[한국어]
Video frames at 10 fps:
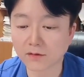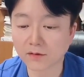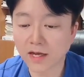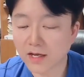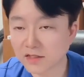
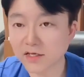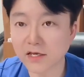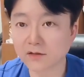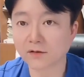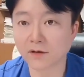한 가지
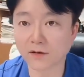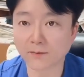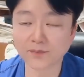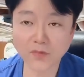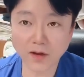예를 들게요.
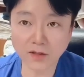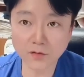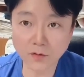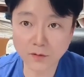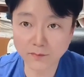
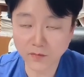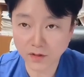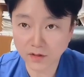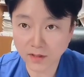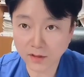아주
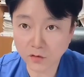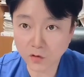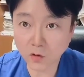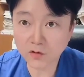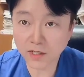아주
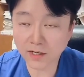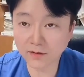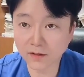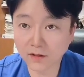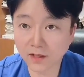
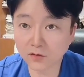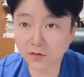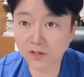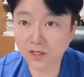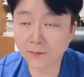적절한 아주
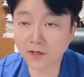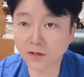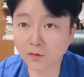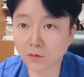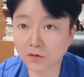기가
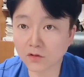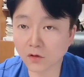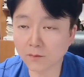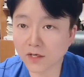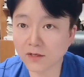막히고
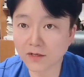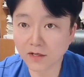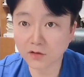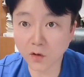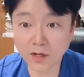정말
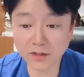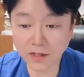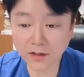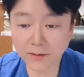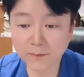정확한
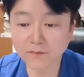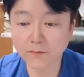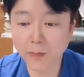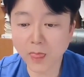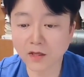예인데
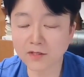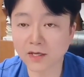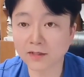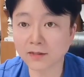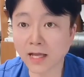
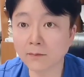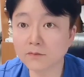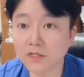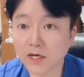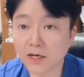자
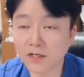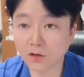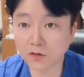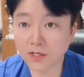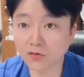남자
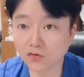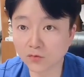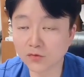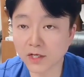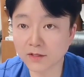여자
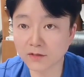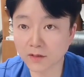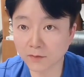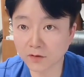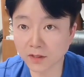구분에 대해서
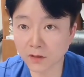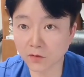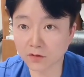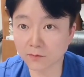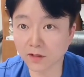한번 얘기해
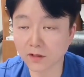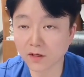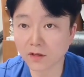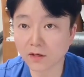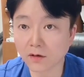보겠습니다
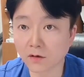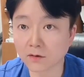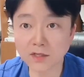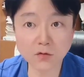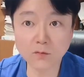어,
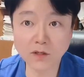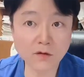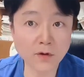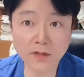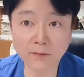
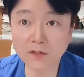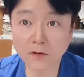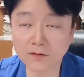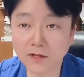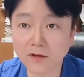생뚱맞게 왜 남자
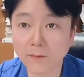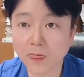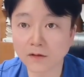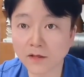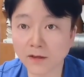여자?
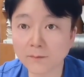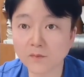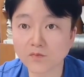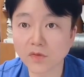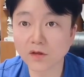근데
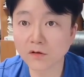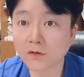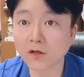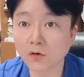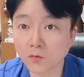
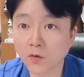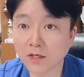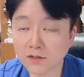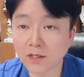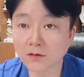이렇게 너무
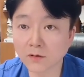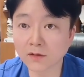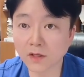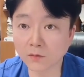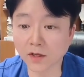확실한
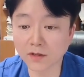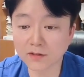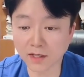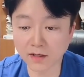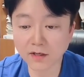거기 때문에
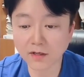자